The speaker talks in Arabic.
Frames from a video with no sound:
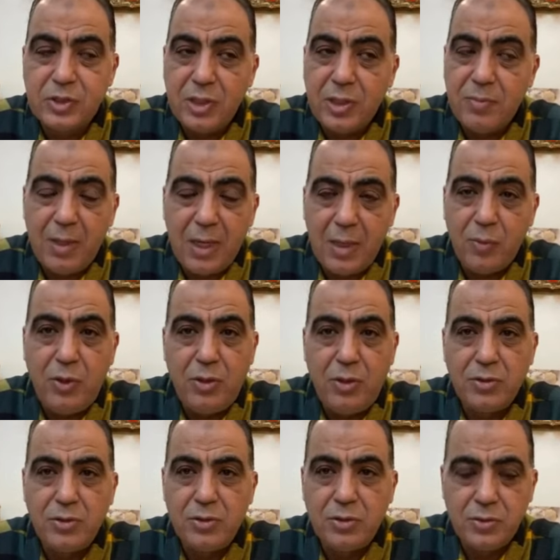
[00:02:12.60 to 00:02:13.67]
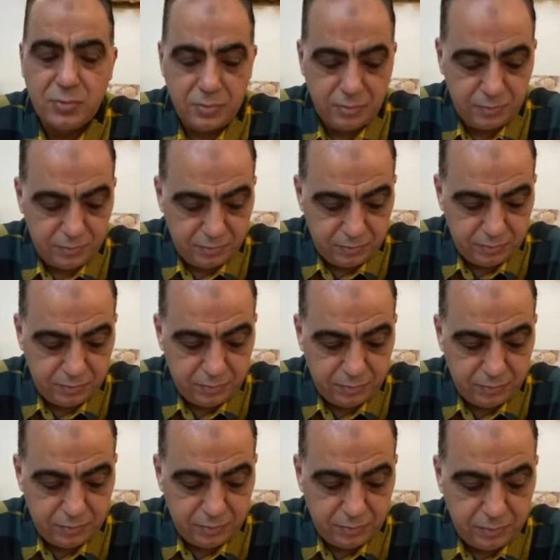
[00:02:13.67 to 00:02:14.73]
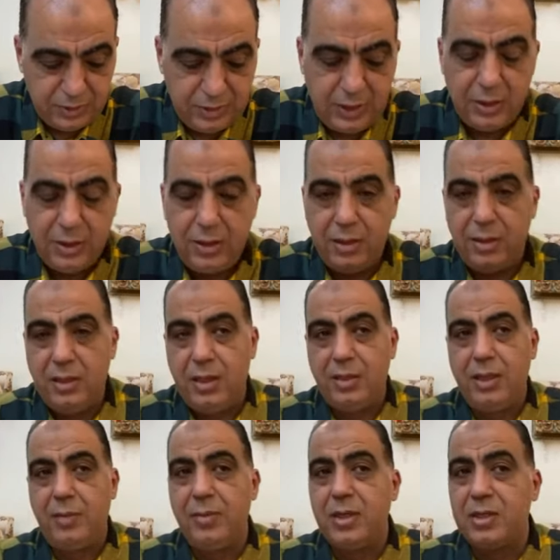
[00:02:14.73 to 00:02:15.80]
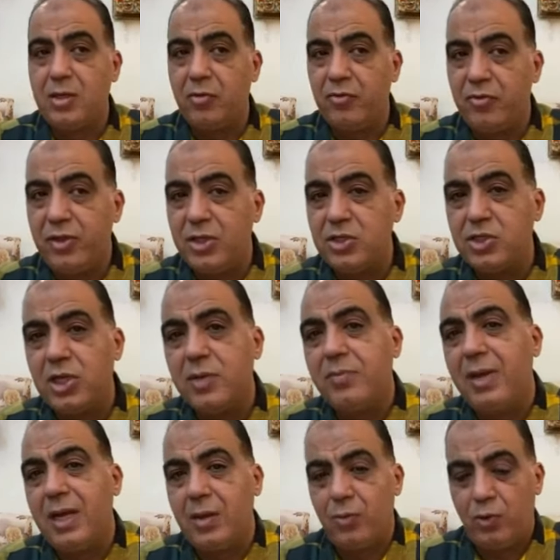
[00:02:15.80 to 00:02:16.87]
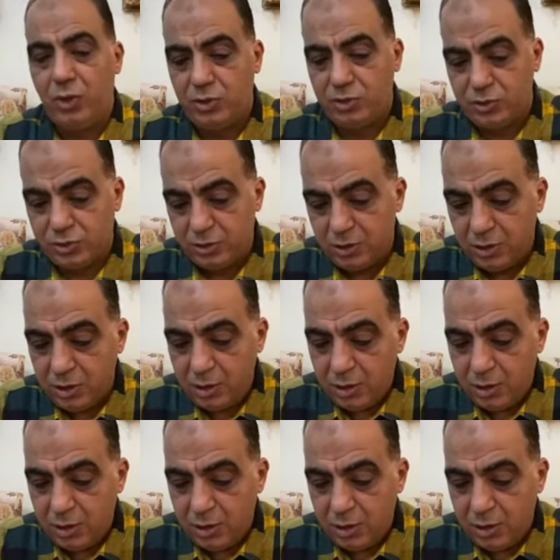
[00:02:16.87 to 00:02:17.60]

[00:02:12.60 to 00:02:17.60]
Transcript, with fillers: شرب مقلب وحش يعني يعني امير توفيق شرب مقلب وحش